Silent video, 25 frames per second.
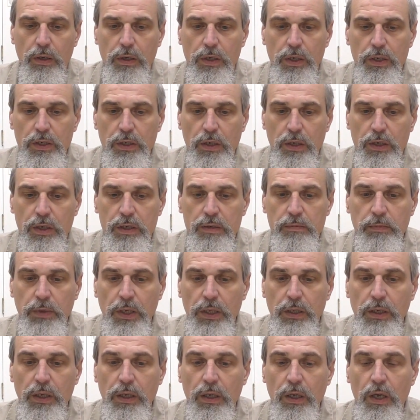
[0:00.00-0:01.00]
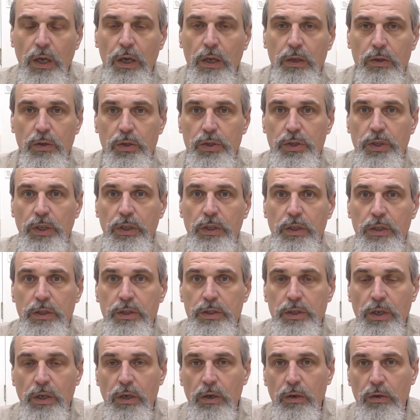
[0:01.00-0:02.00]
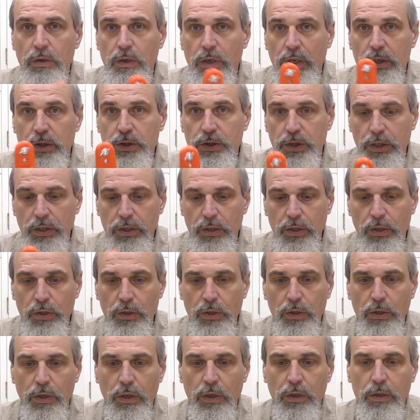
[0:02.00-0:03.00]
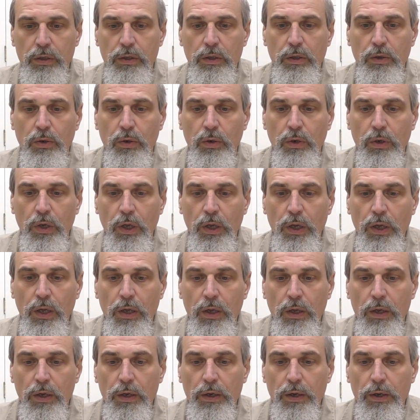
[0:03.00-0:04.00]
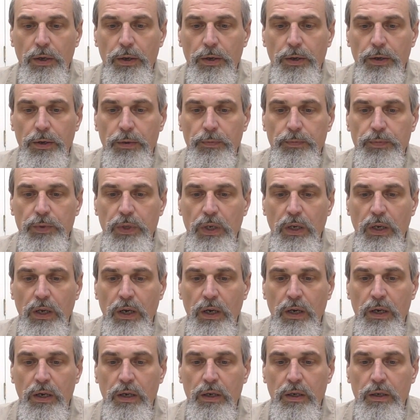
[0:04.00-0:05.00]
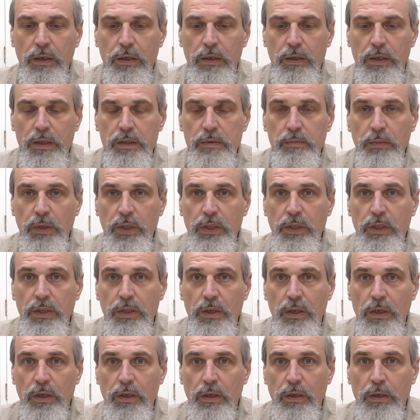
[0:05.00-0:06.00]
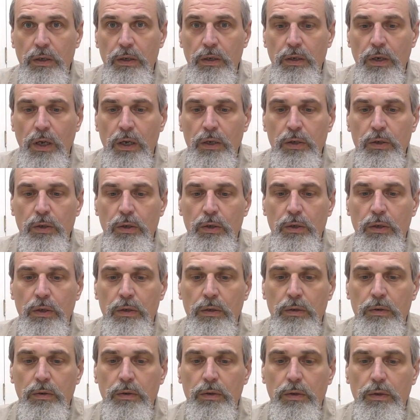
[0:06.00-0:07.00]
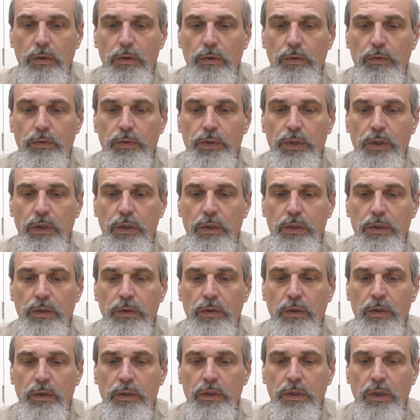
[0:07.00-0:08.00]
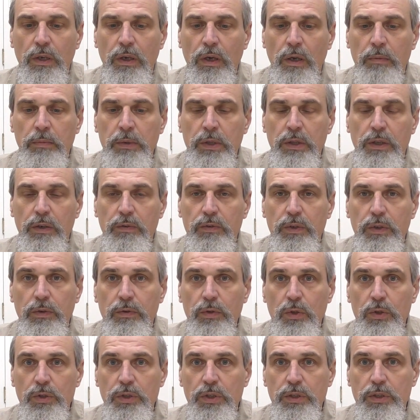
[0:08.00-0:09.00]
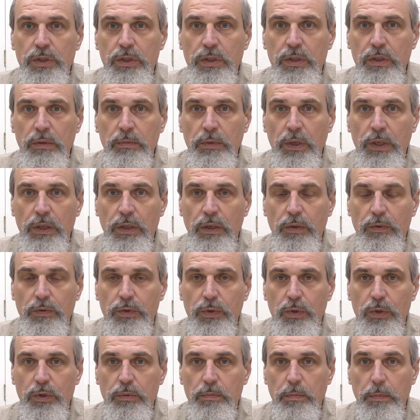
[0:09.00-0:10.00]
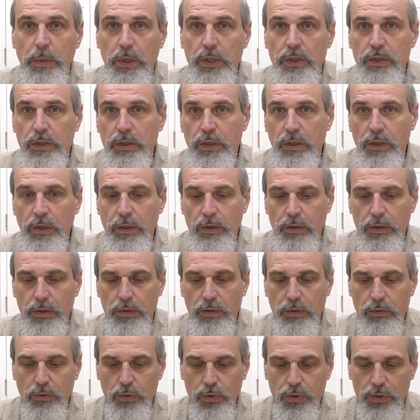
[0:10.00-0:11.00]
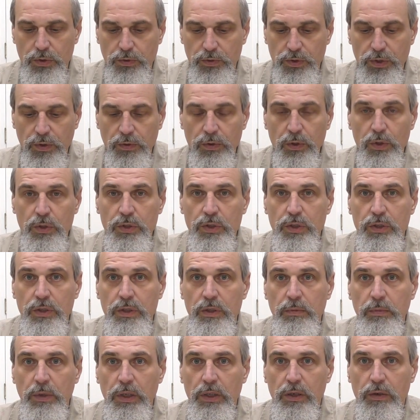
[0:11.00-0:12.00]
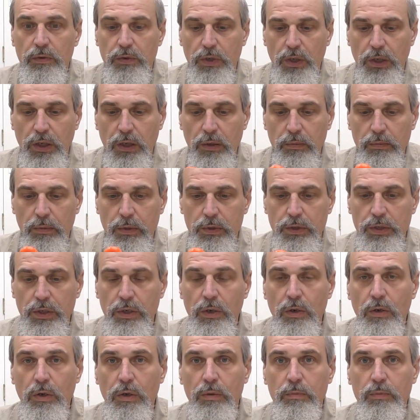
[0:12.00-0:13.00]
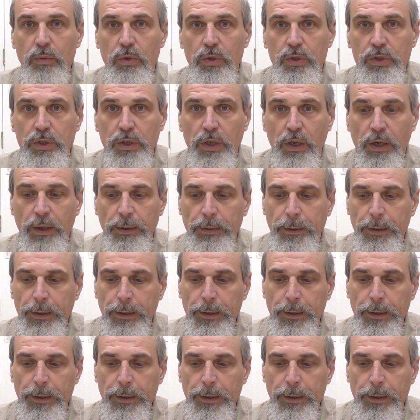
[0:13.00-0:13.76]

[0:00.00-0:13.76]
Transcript: э, разметки. То есть этот циркуль рассчитан э, до Эм, для разметки э, ради, э, диаметр 90 сантиметров. То есть почти э, ну, 90 сантиметров таким циркулем можно